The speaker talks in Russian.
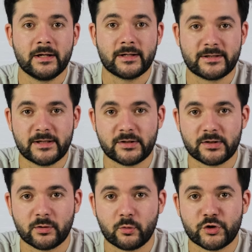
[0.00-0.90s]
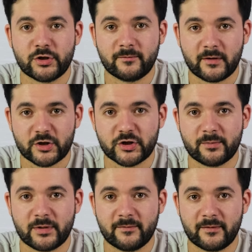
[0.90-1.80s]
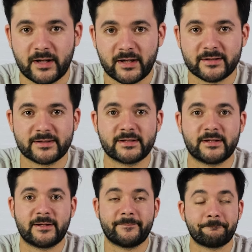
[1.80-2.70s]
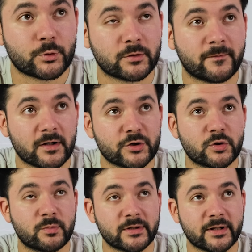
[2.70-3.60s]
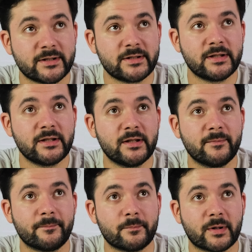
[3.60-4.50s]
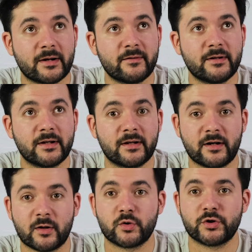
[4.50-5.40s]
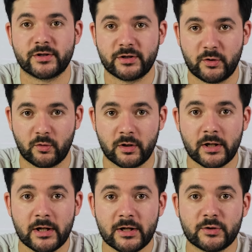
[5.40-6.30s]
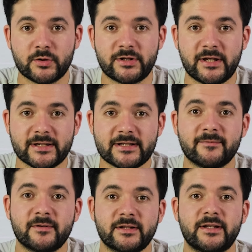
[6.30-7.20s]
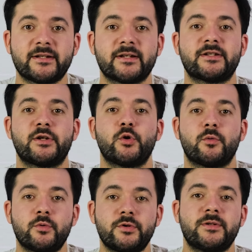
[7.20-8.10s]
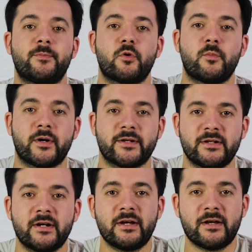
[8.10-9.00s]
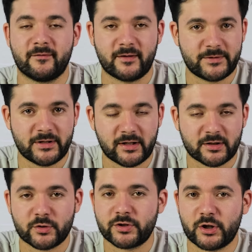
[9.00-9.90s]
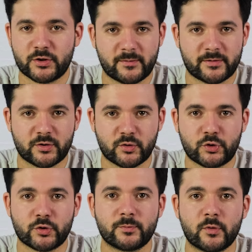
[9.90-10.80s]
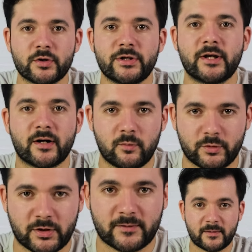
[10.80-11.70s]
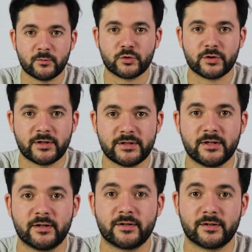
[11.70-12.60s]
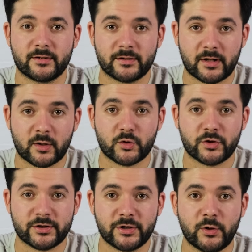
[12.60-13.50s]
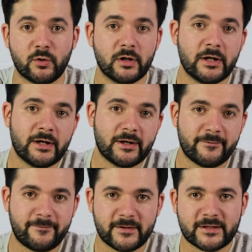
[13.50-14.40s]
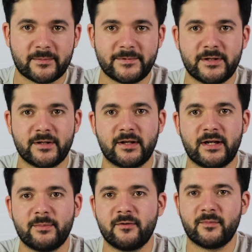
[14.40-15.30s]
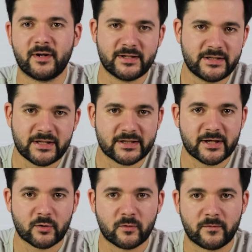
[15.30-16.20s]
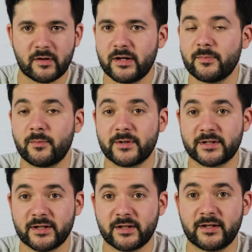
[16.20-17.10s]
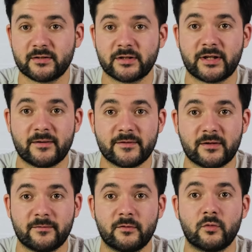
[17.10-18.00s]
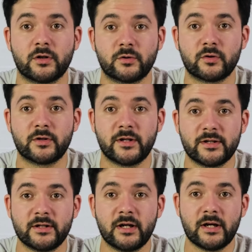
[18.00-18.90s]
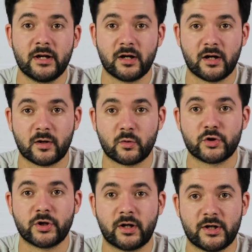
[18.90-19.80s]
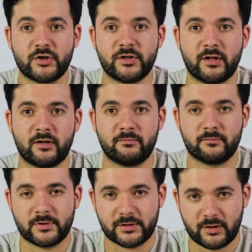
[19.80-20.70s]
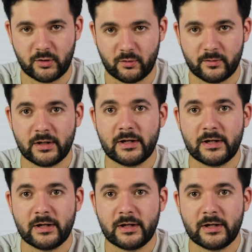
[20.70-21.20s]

Здесь очень важным является тот факт, чтобы найти правильное хорошее сырье. То есть, если вы данное сырье будете покупать в аптеке, то сразу вам скажу, что сбор не работает. Вам нужно найти хорошее сырье в фитоаптеке, либо в магазине здоровья, либо поискать каких-то травников, у которых есть хорошее качественное сырье.